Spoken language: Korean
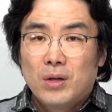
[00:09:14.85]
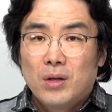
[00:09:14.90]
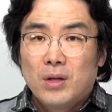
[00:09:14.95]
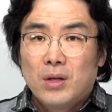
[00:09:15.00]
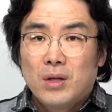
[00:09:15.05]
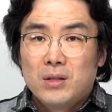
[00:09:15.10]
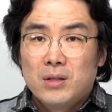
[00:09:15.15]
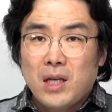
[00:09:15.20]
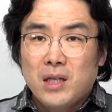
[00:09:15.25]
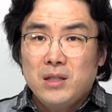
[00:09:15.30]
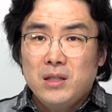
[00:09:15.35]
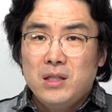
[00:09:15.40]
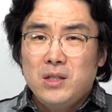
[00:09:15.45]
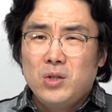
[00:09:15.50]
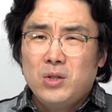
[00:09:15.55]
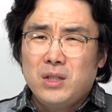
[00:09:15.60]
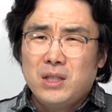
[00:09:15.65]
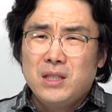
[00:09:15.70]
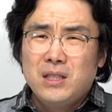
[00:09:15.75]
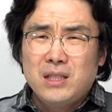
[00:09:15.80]
사실 이거
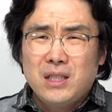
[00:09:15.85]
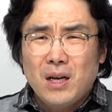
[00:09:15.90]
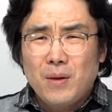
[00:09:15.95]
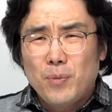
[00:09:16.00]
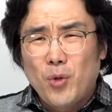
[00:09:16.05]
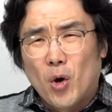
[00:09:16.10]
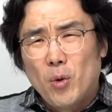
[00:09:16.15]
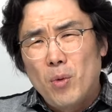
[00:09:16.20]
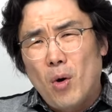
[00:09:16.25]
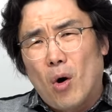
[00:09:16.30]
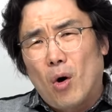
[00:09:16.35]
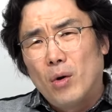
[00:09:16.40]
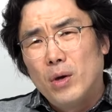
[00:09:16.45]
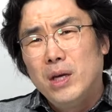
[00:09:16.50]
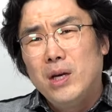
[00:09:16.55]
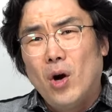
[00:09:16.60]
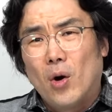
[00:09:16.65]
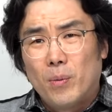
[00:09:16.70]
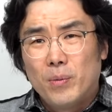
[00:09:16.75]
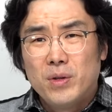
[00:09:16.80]
진짜 너무 어이가
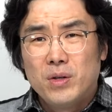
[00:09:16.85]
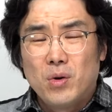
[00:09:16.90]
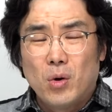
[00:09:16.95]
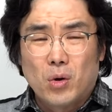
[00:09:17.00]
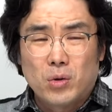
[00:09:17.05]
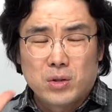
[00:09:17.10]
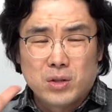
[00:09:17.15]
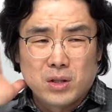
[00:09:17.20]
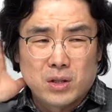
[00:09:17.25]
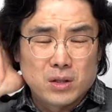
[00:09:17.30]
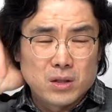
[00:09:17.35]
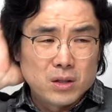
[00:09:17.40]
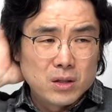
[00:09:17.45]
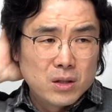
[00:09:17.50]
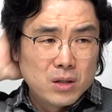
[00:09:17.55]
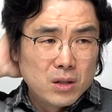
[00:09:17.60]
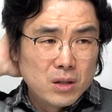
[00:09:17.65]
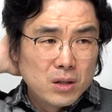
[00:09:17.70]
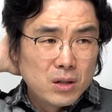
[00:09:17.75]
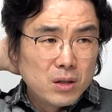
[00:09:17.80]
없는 거거든.
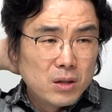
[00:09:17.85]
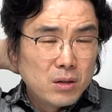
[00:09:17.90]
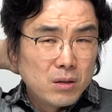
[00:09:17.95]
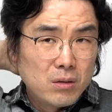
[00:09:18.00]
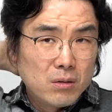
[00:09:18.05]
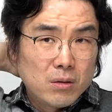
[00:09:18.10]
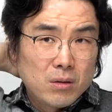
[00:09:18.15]
어?